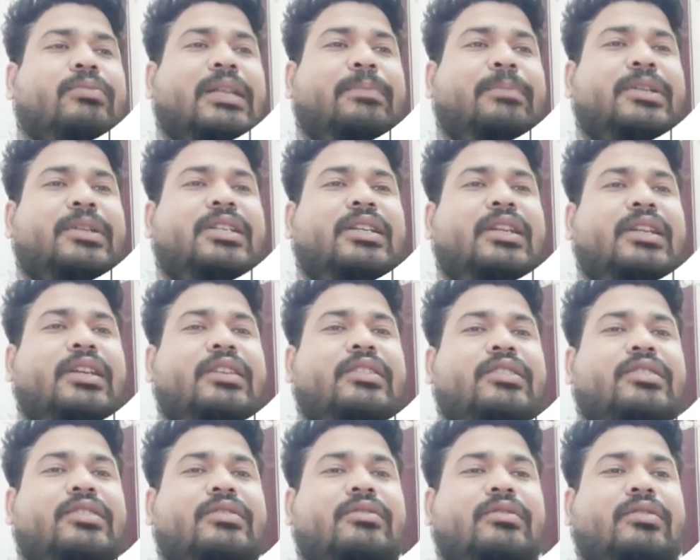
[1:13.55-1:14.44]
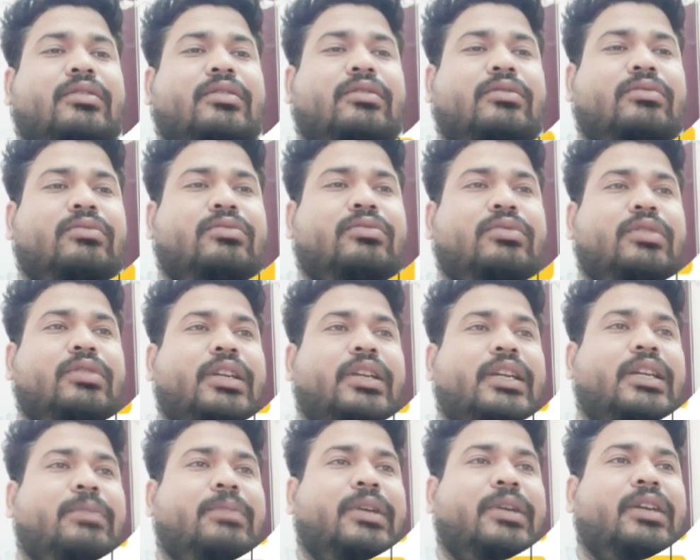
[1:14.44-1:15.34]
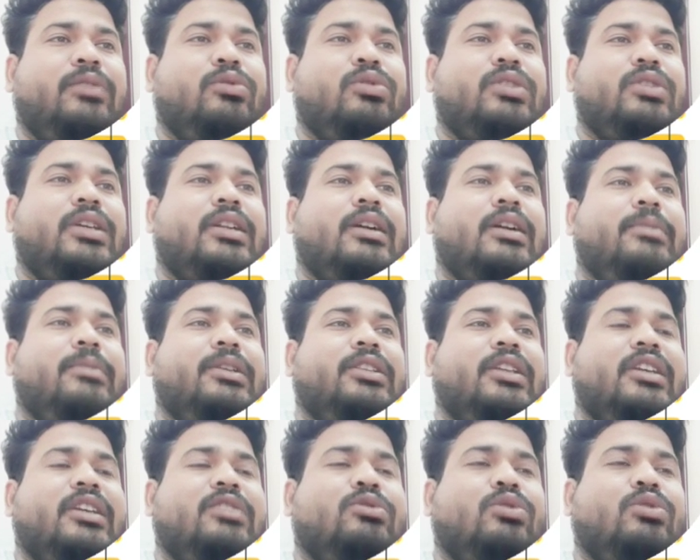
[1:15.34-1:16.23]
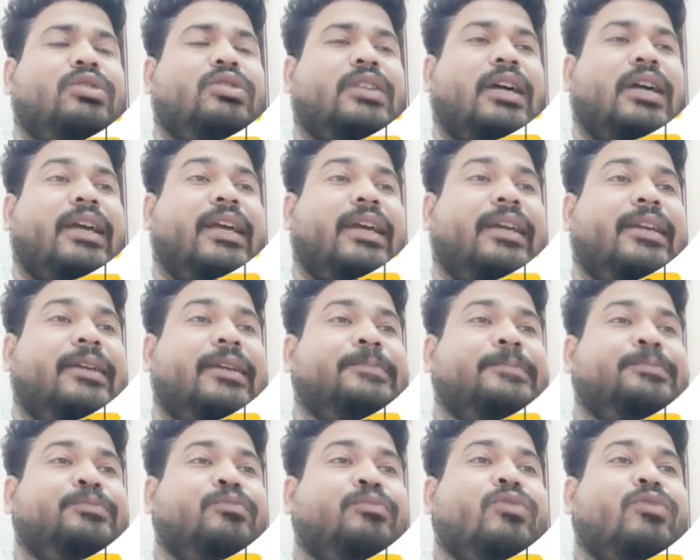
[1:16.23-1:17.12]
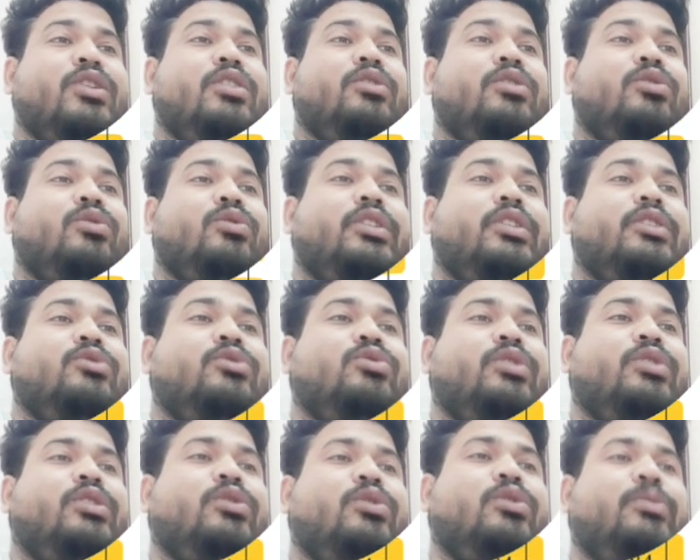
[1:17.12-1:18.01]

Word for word: मतलब पिछले इस ईयर में हजार अभी तेईस चौबीस का आया ये क्योंकि जो